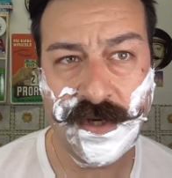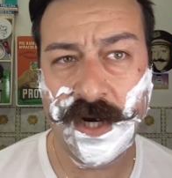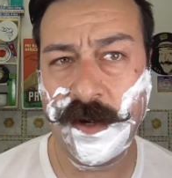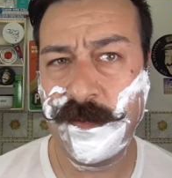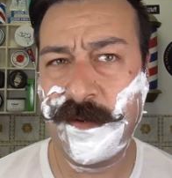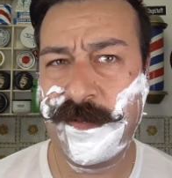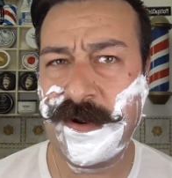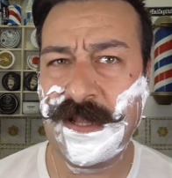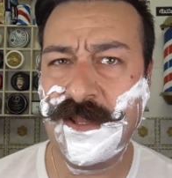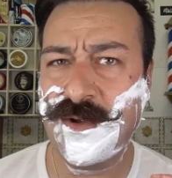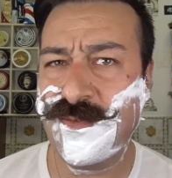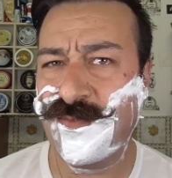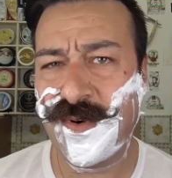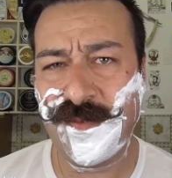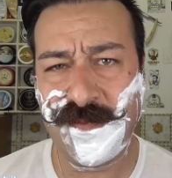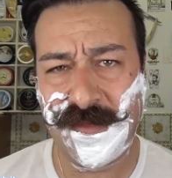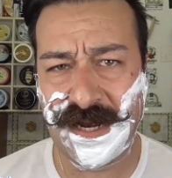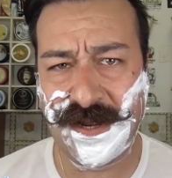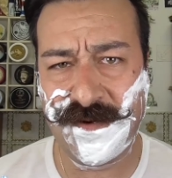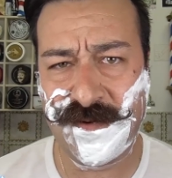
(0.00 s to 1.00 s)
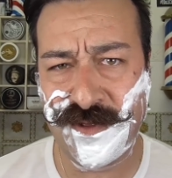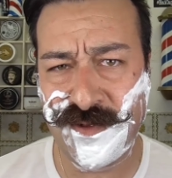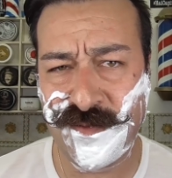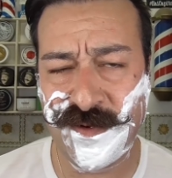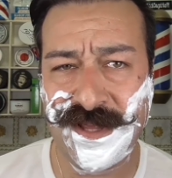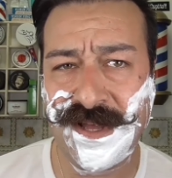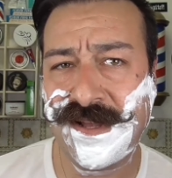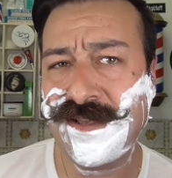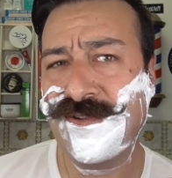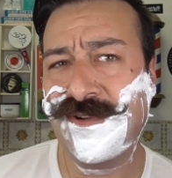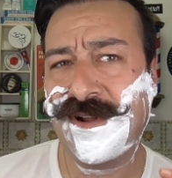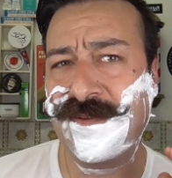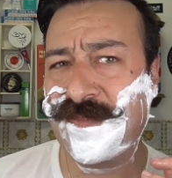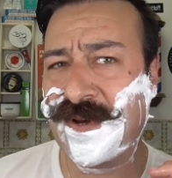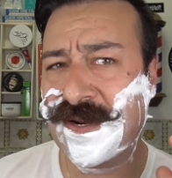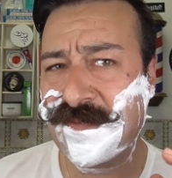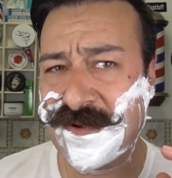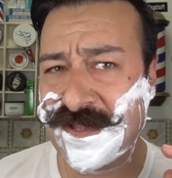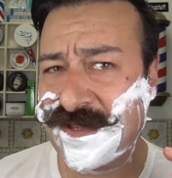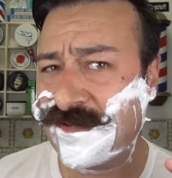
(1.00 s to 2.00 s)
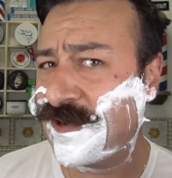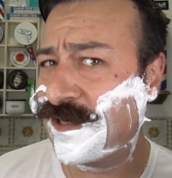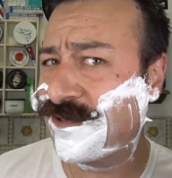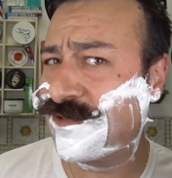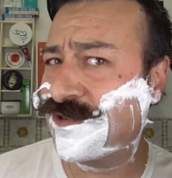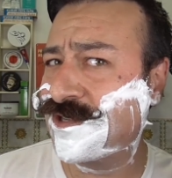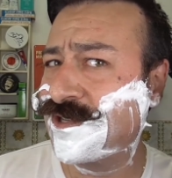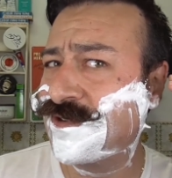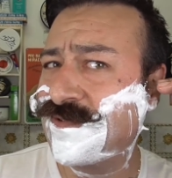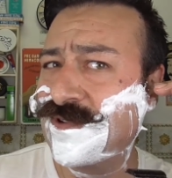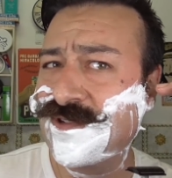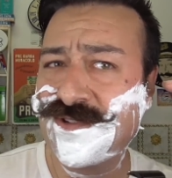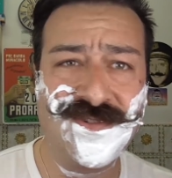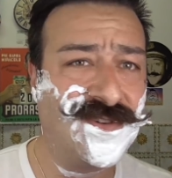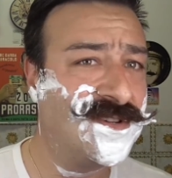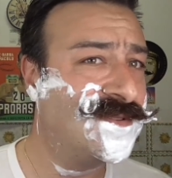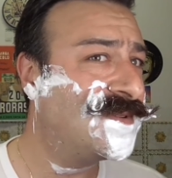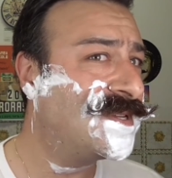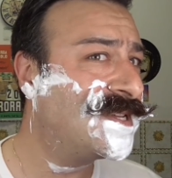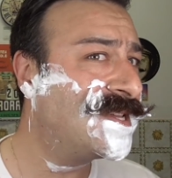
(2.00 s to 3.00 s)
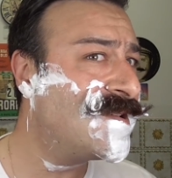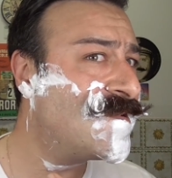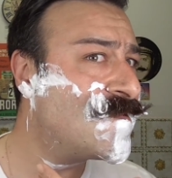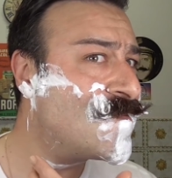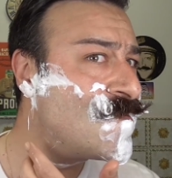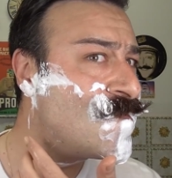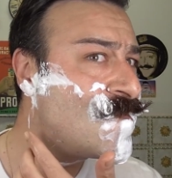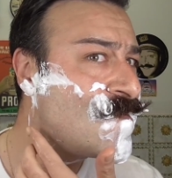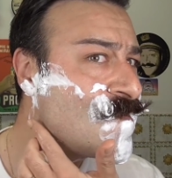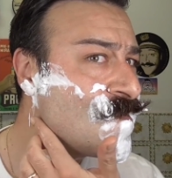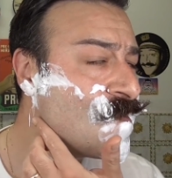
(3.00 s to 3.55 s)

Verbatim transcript: Però mi prende un po' male quando mi taglio la barba da 4-5 giorni perché...